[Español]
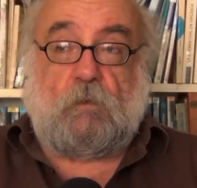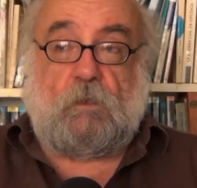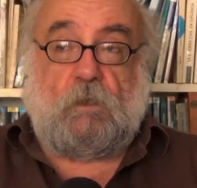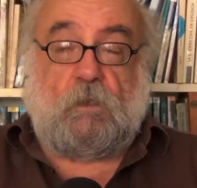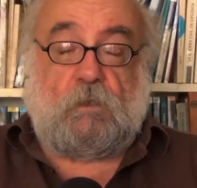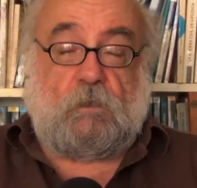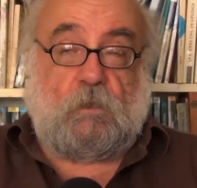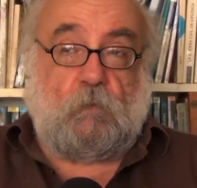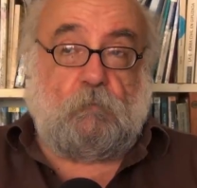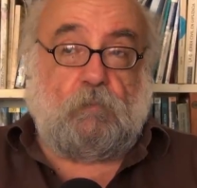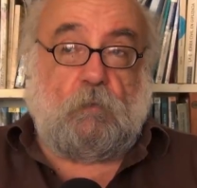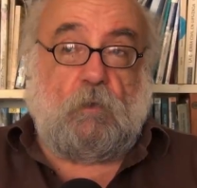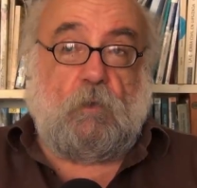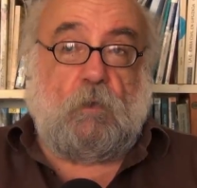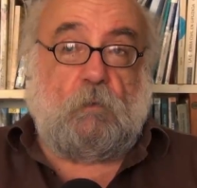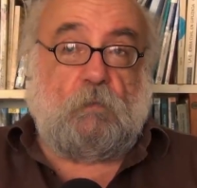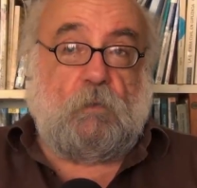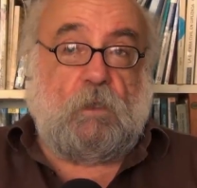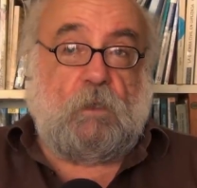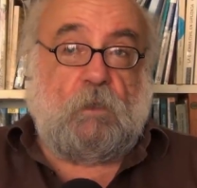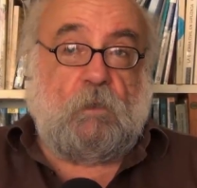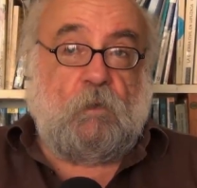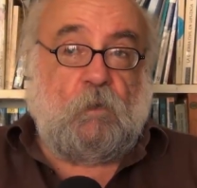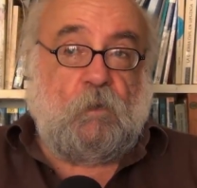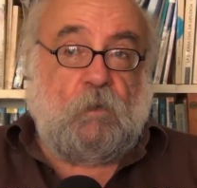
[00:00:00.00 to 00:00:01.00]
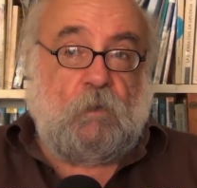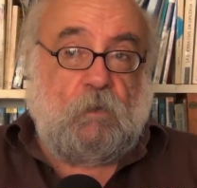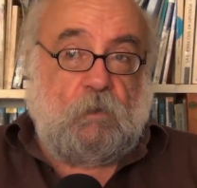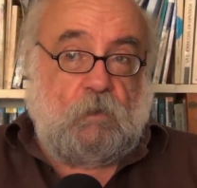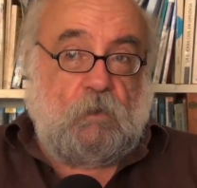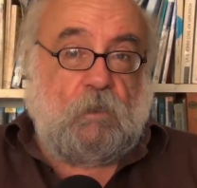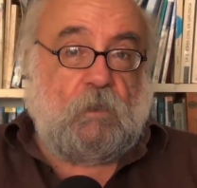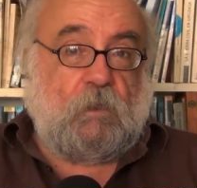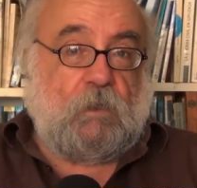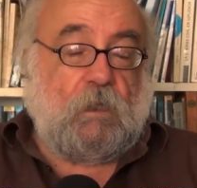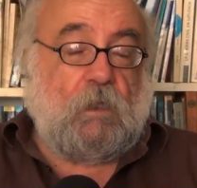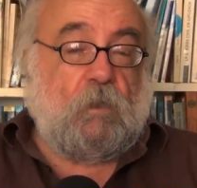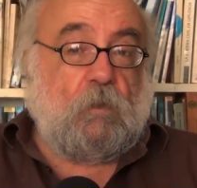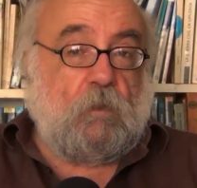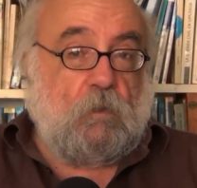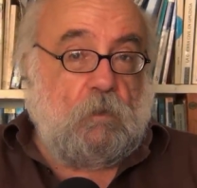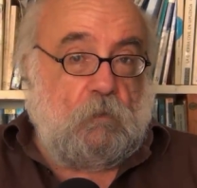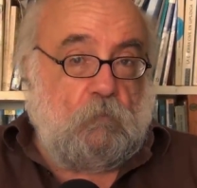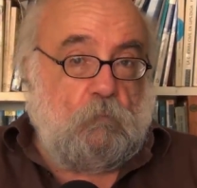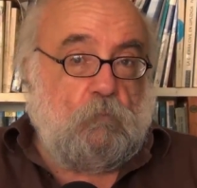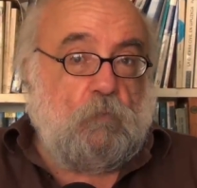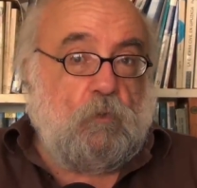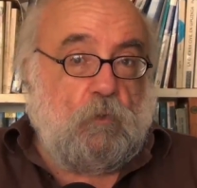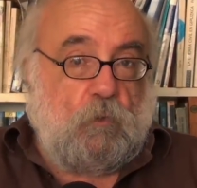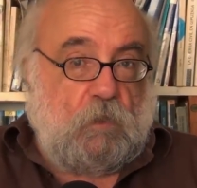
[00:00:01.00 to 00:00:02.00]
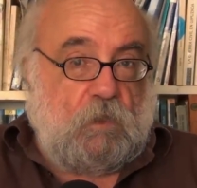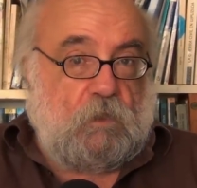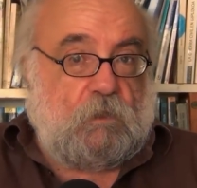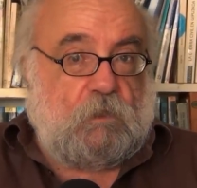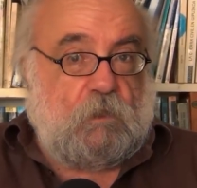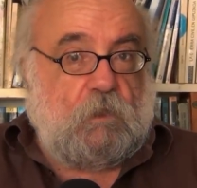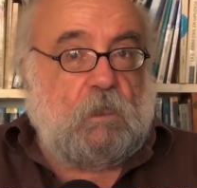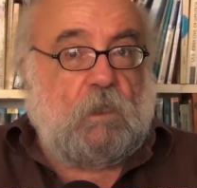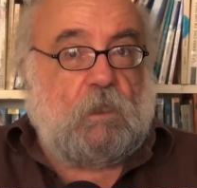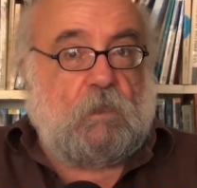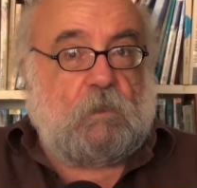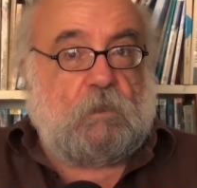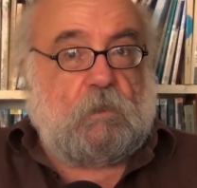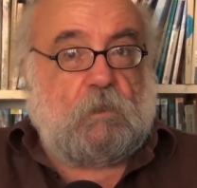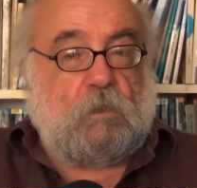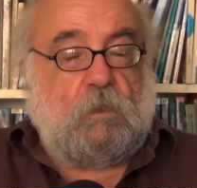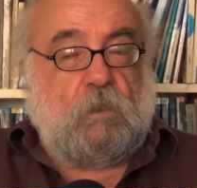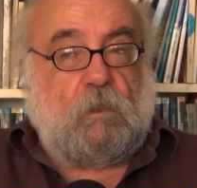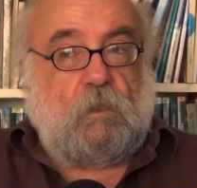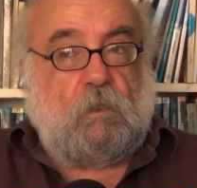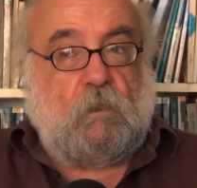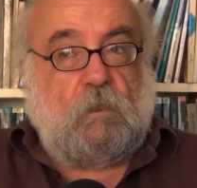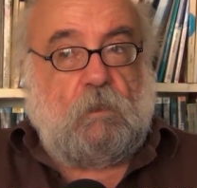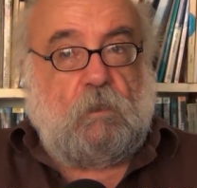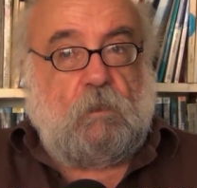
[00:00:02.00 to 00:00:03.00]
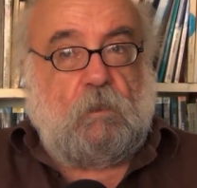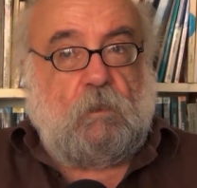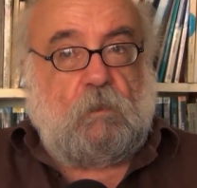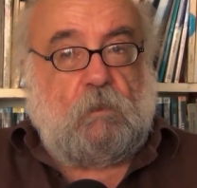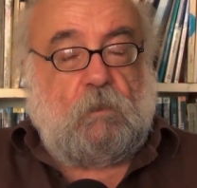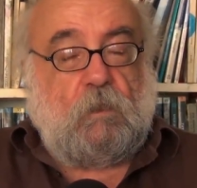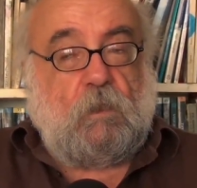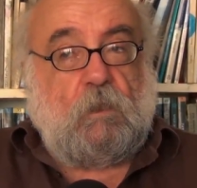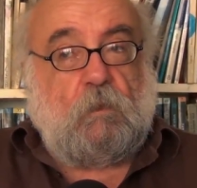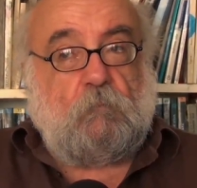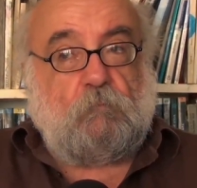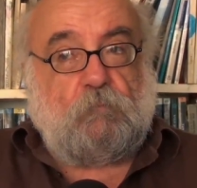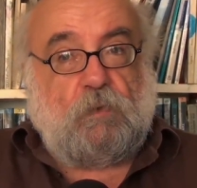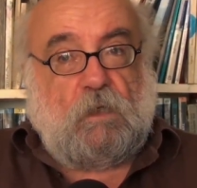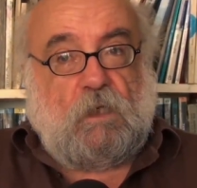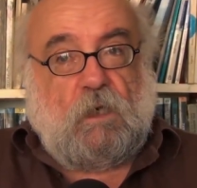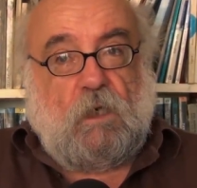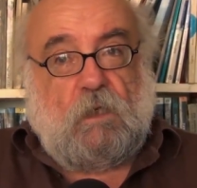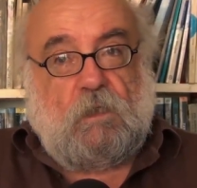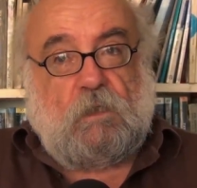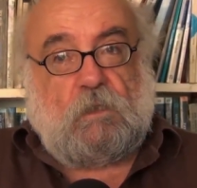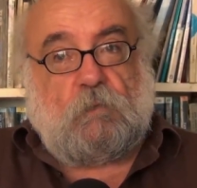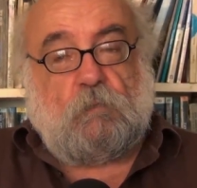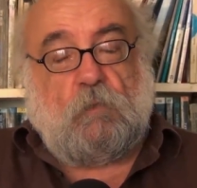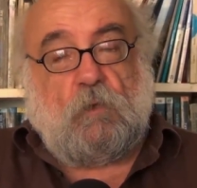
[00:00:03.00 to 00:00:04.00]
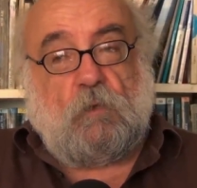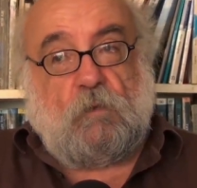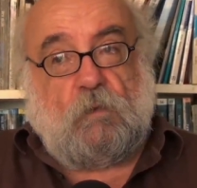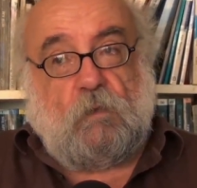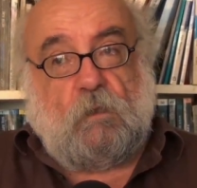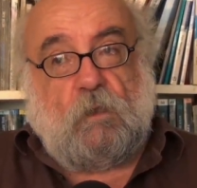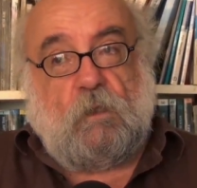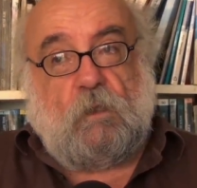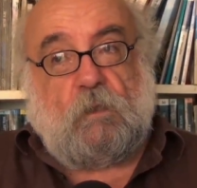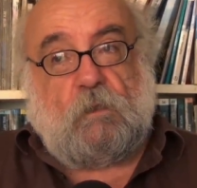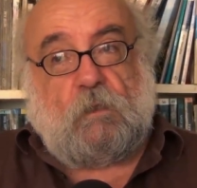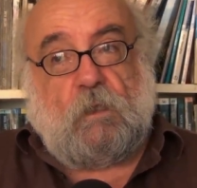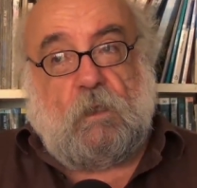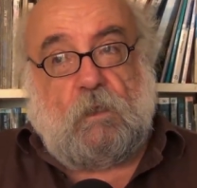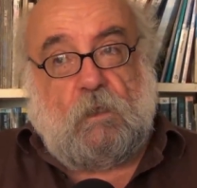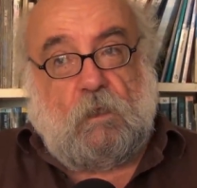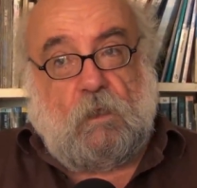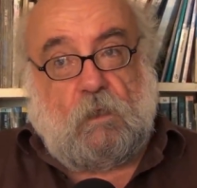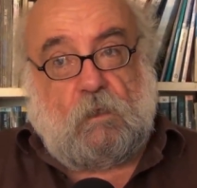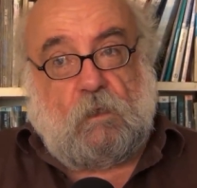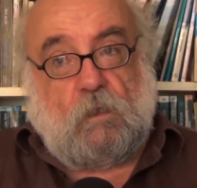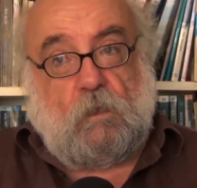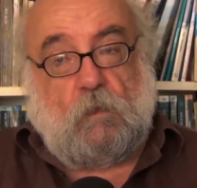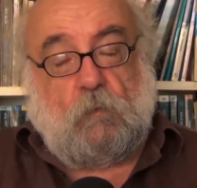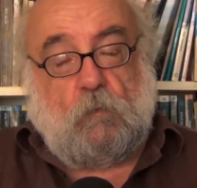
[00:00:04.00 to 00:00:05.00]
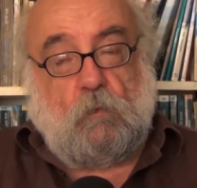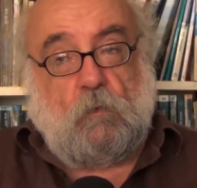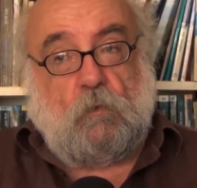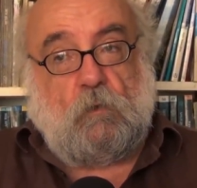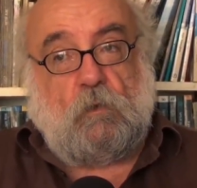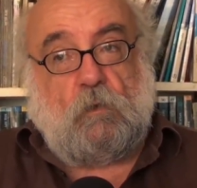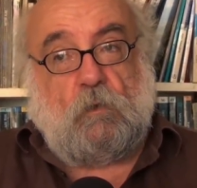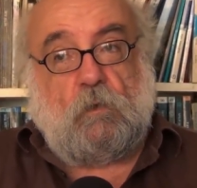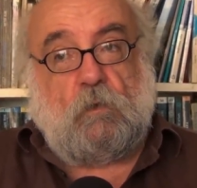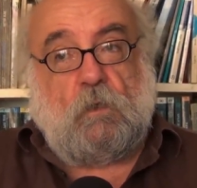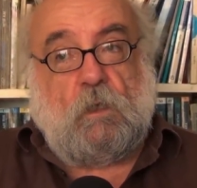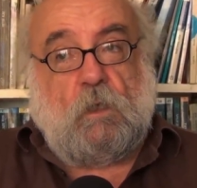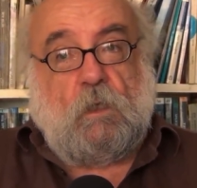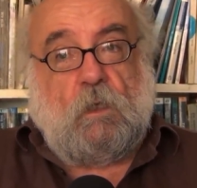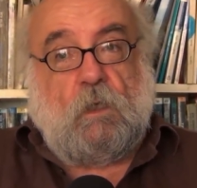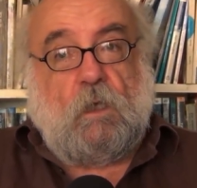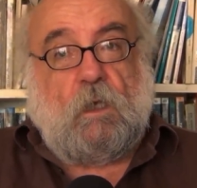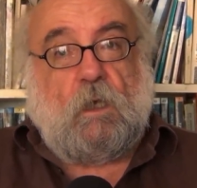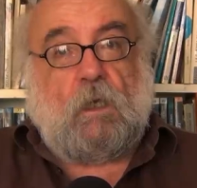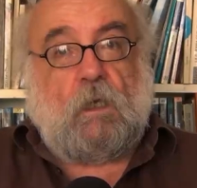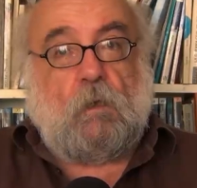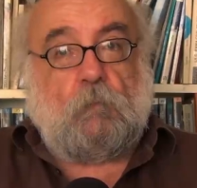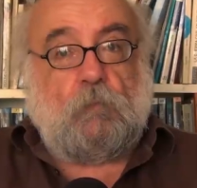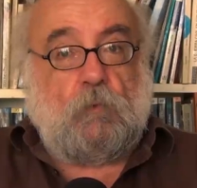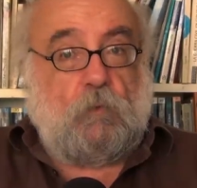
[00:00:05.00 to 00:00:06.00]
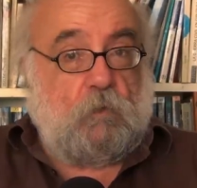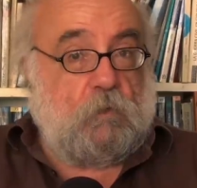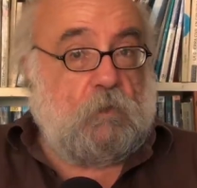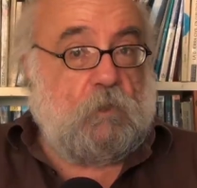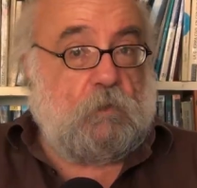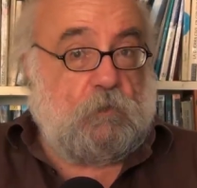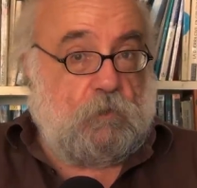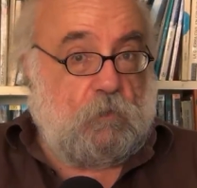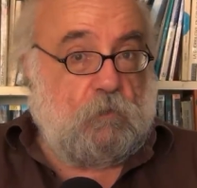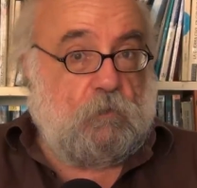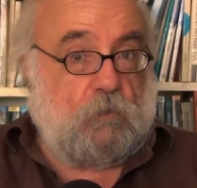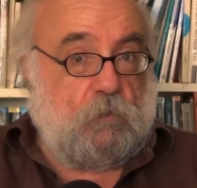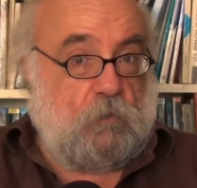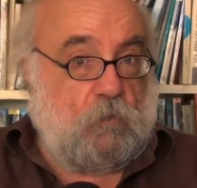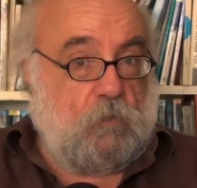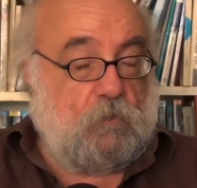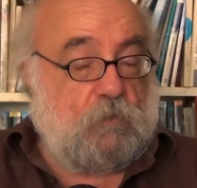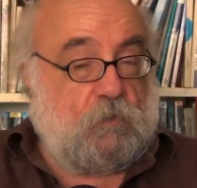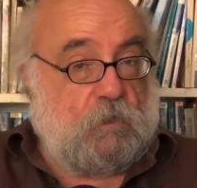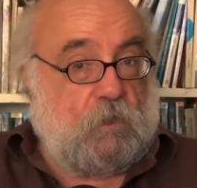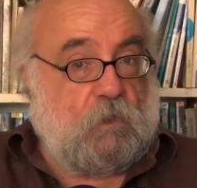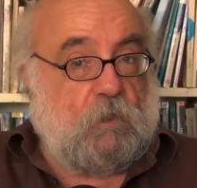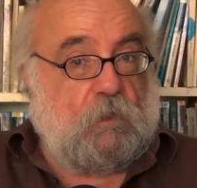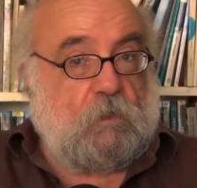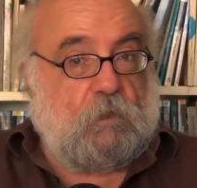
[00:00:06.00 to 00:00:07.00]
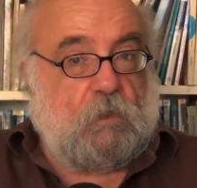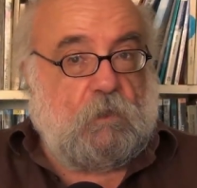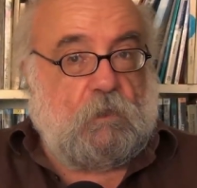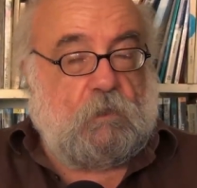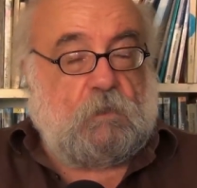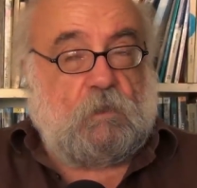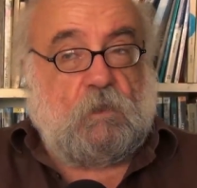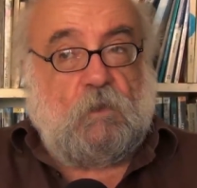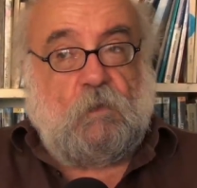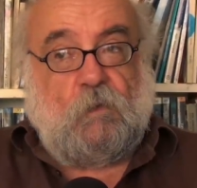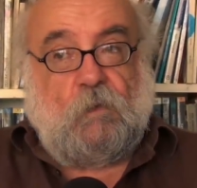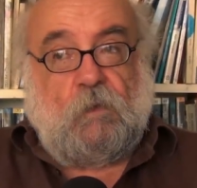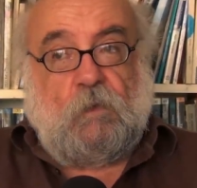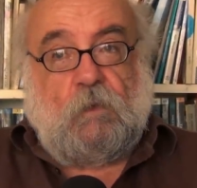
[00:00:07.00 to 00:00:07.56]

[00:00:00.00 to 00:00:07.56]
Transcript: que es el problema de que hay burguesías eh, del imperialismo occidental, y aquí incluyo a Japón, que son conscientes